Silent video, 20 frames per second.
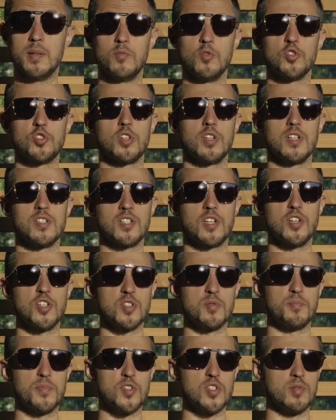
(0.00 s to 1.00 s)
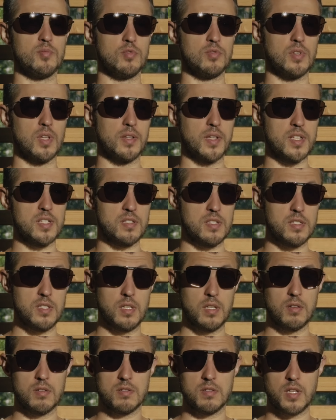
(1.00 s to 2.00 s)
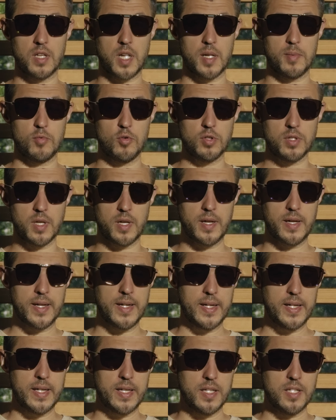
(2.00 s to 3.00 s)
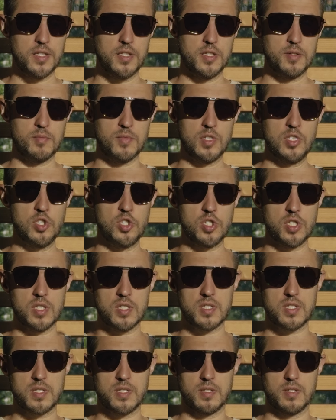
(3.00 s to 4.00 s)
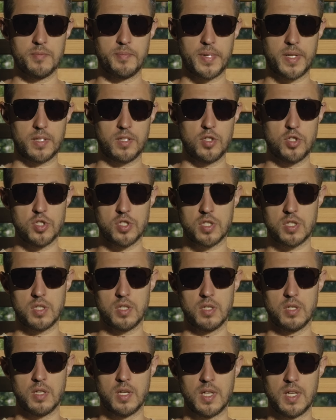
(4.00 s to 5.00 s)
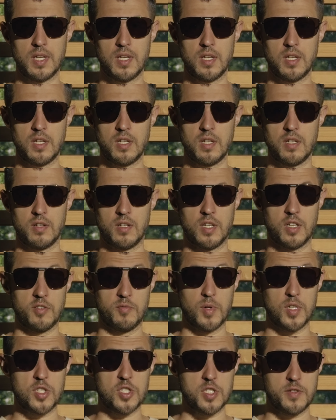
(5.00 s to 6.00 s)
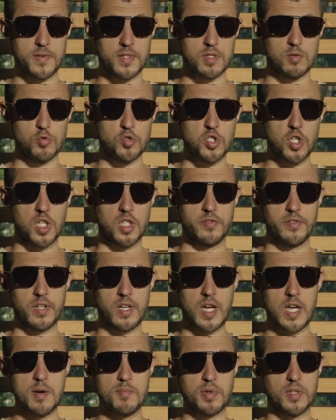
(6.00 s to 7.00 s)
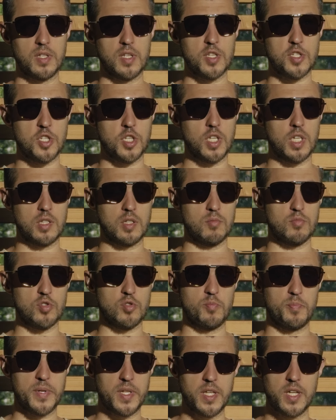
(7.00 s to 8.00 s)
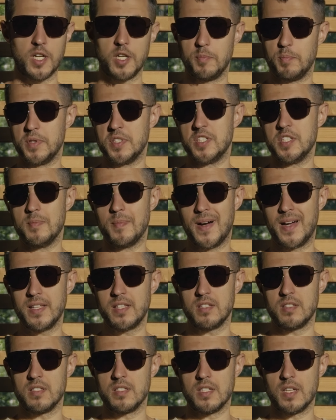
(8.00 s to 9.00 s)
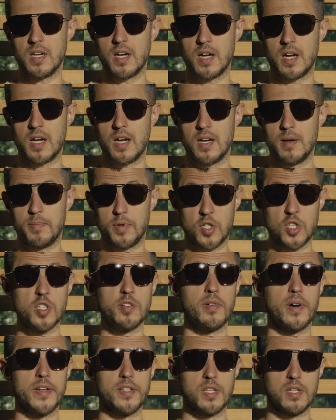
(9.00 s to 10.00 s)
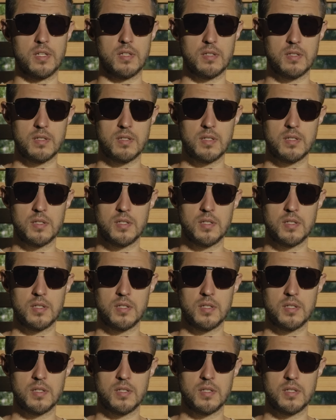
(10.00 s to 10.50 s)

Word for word: немножко расскажем, почему для нас это серьезная работа, и мы сейчас э, практически э, в большинстве случаев отвергаем предложение о том, чтобы приехать поснимать за проживание.